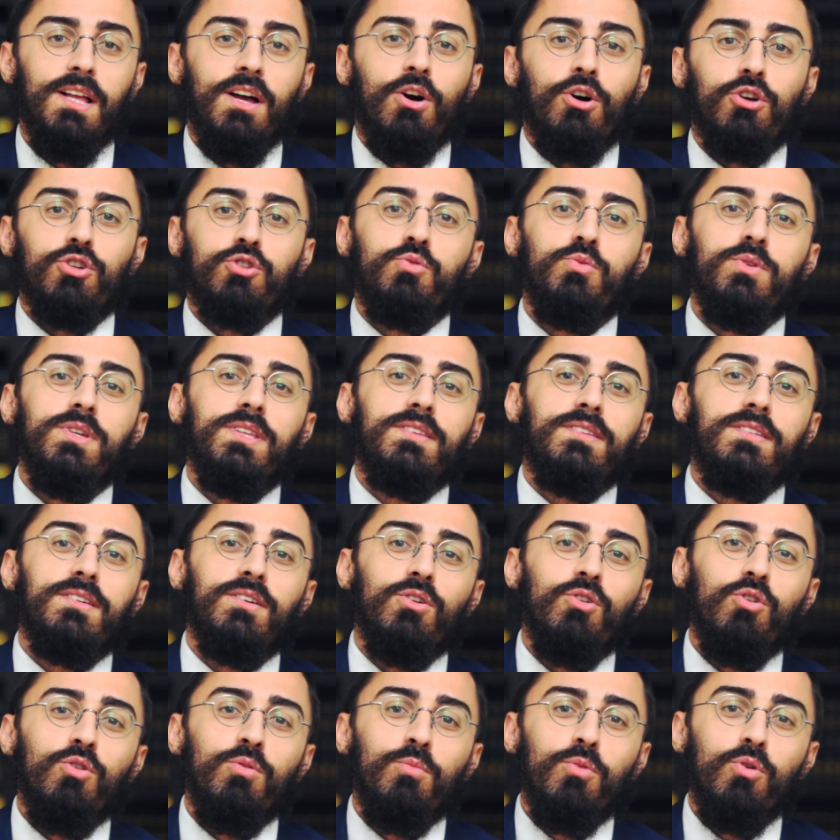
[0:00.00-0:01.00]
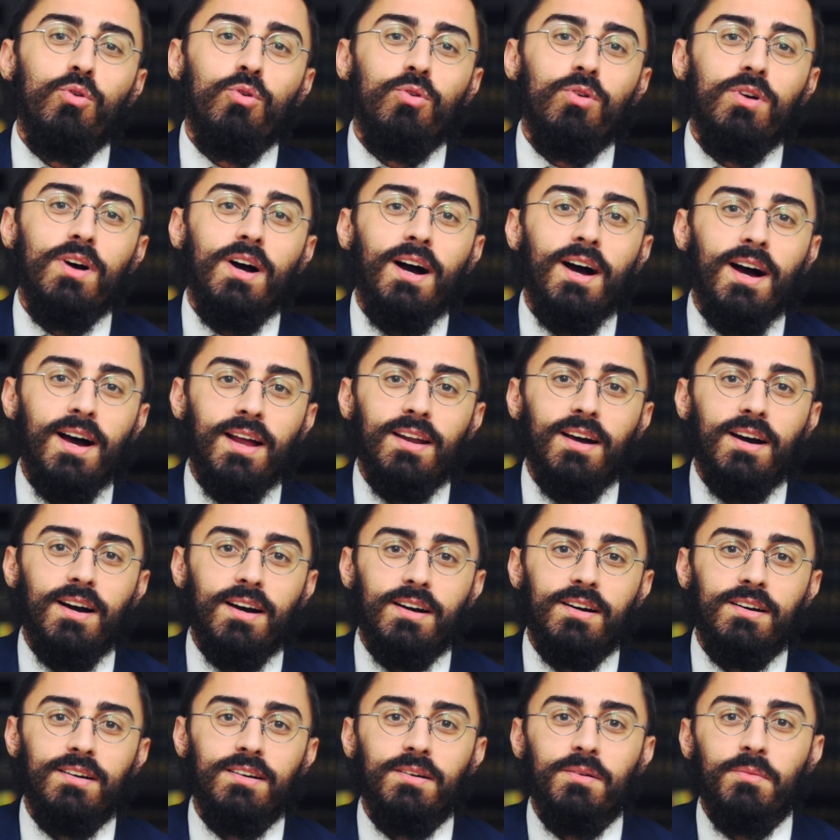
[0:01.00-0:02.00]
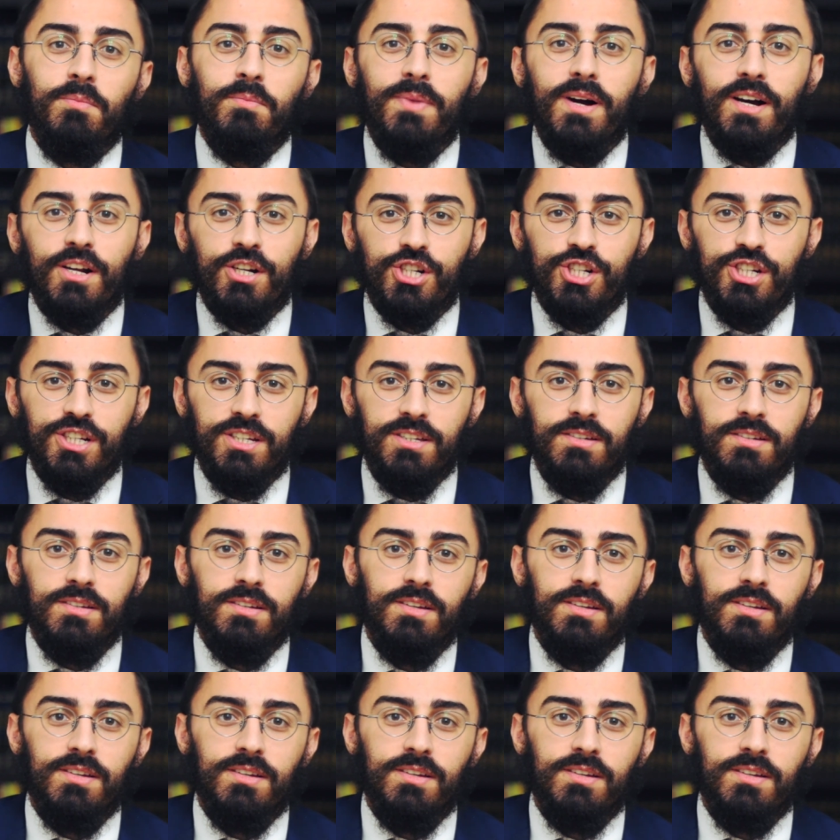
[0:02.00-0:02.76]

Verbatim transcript: Ensuite, le mot halach, marcher.